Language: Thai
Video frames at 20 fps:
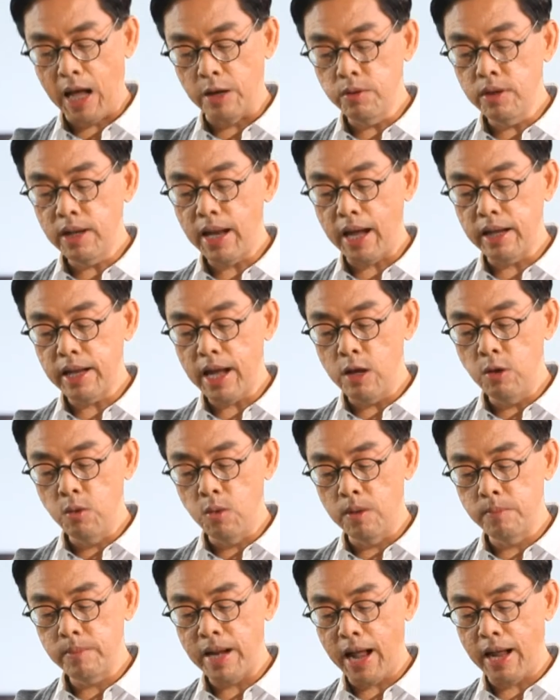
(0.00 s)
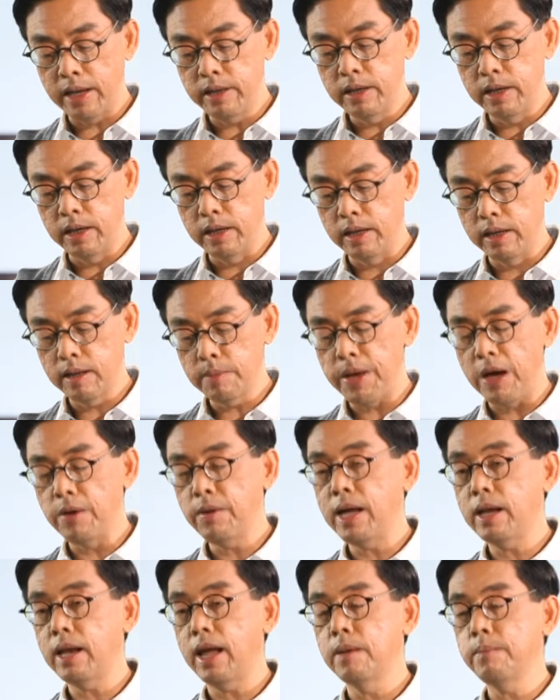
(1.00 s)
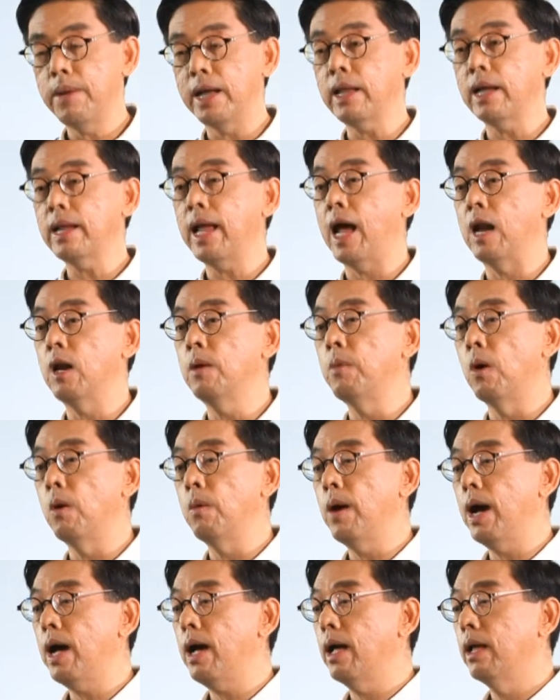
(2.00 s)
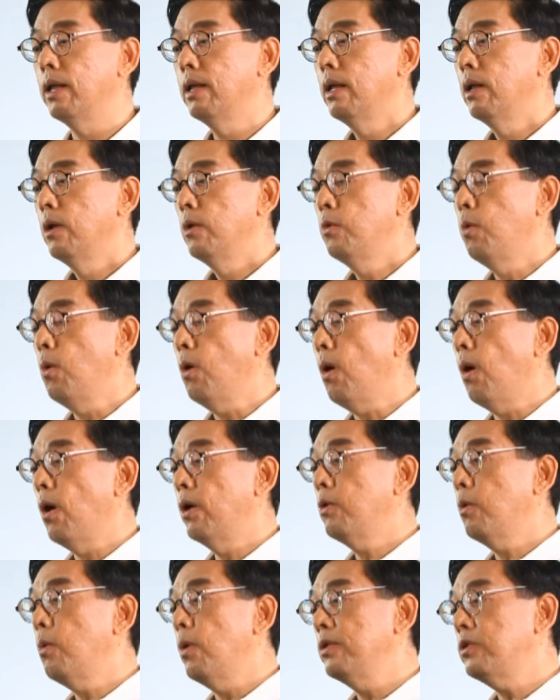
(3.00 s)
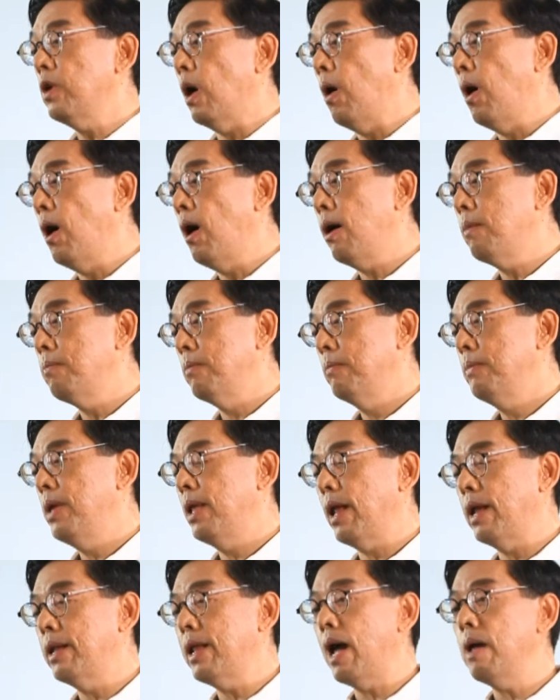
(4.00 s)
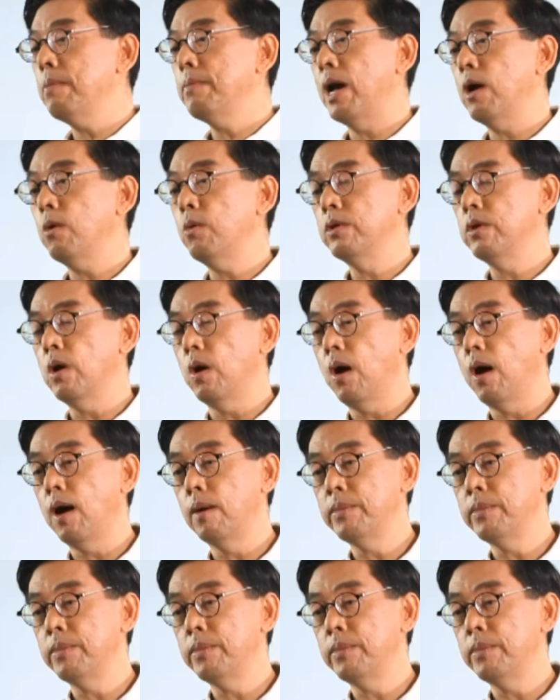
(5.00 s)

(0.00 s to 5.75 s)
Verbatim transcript: รด้วยรายได้รวม1,000,000ก็แปลว่าอะไรมาตรฐานเราบอกว่าทุกคนควรจะออมมีรายได้มาควรจะออม